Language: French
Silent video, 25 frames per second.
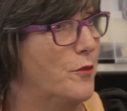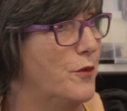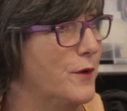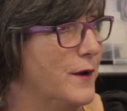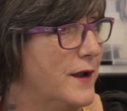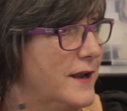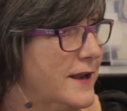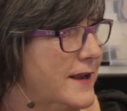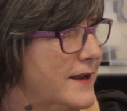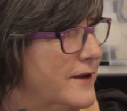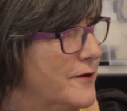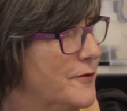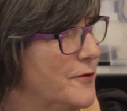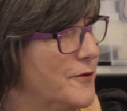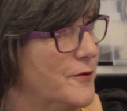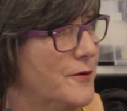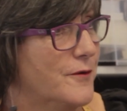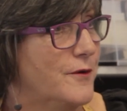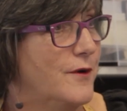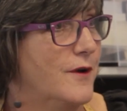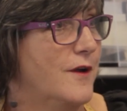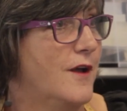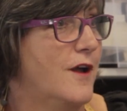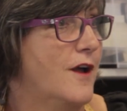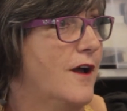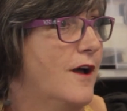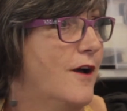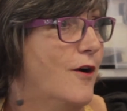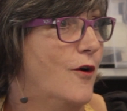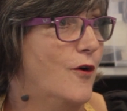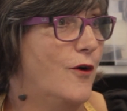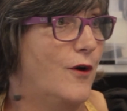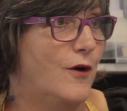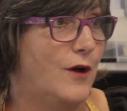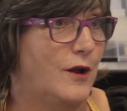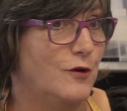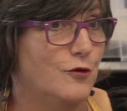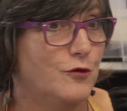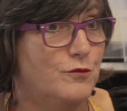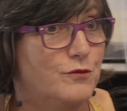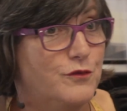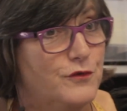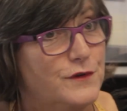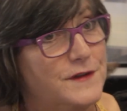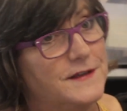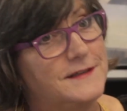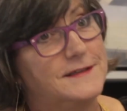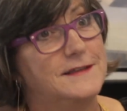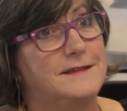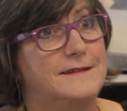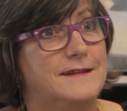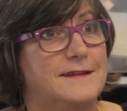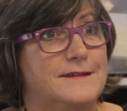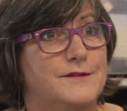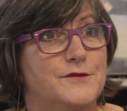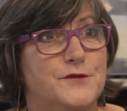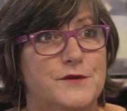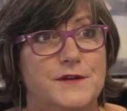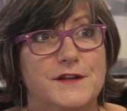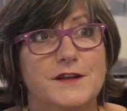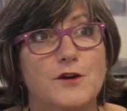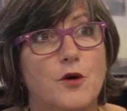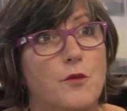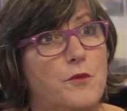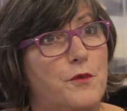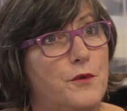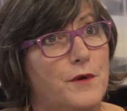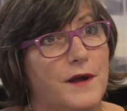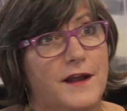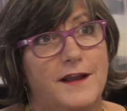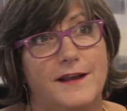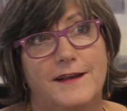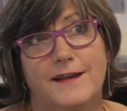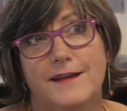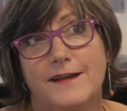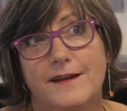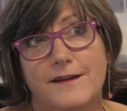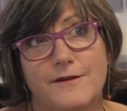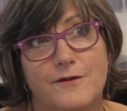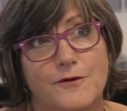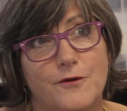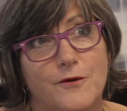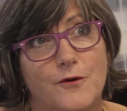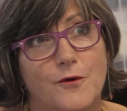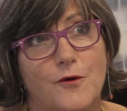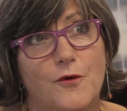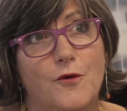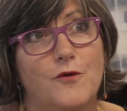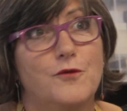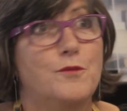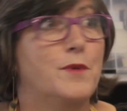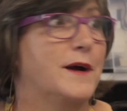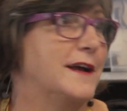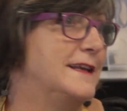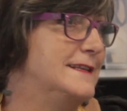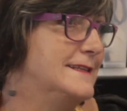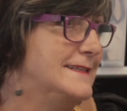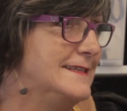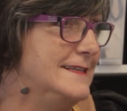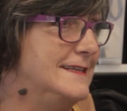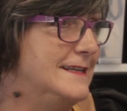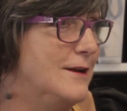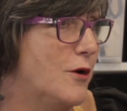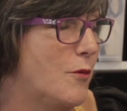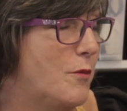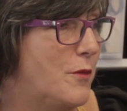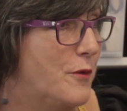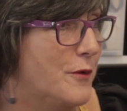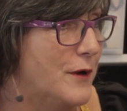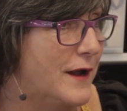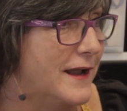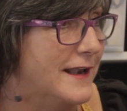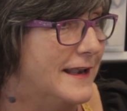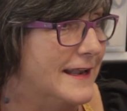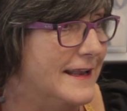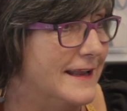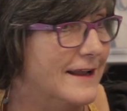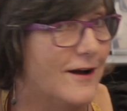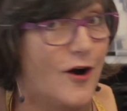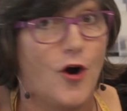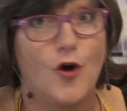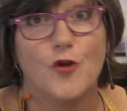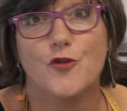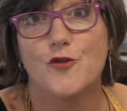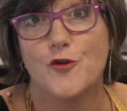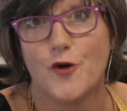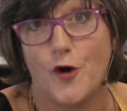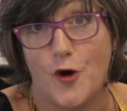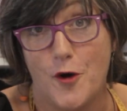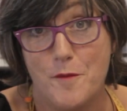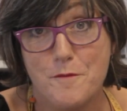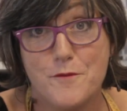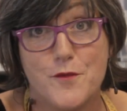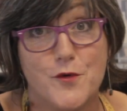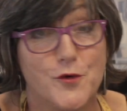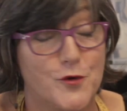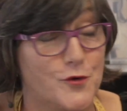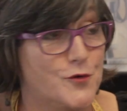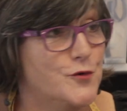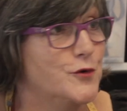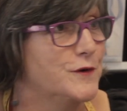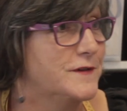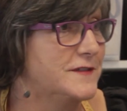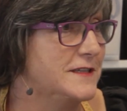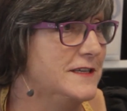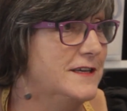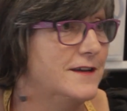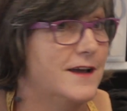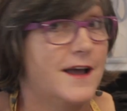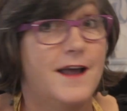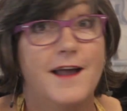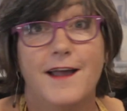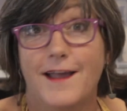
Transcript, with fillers: peut aller euh, euh, à l'autre bout des États-Unis, on peut aller euh, au Brésil, on peut aller en Europe beaucoup aussi,